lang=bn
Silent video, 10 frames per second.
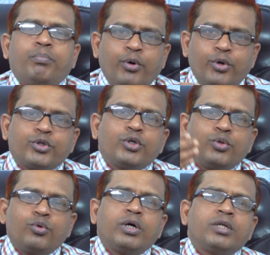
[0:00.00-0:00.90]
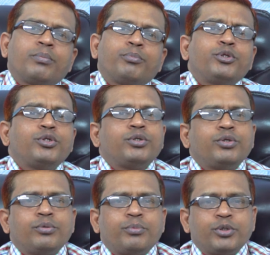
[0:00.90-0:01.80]
পনেরোশো দু হাজার পঁচিশশো
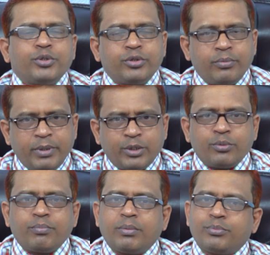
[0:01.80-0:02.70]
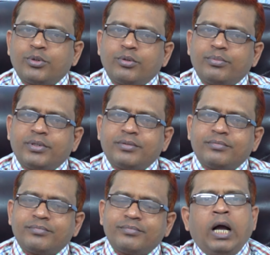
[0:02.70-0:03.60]
ইউরো পর্যন্ত বেতন প্রাপ্ত হবে
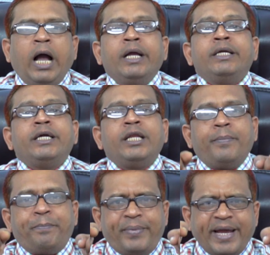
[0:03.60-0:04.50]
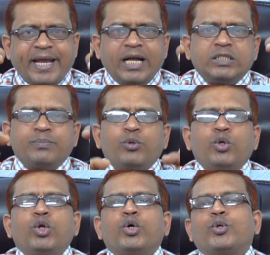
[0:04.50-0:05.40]
হাঙ্গেরির প্যাকেজ
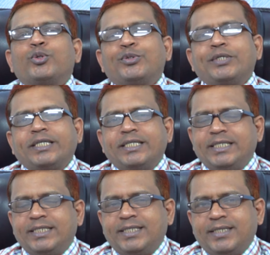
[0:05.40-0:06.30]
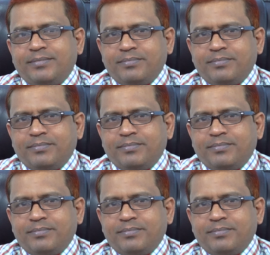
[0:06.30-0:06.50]
মূল্য কত টাকা নিচ্ছে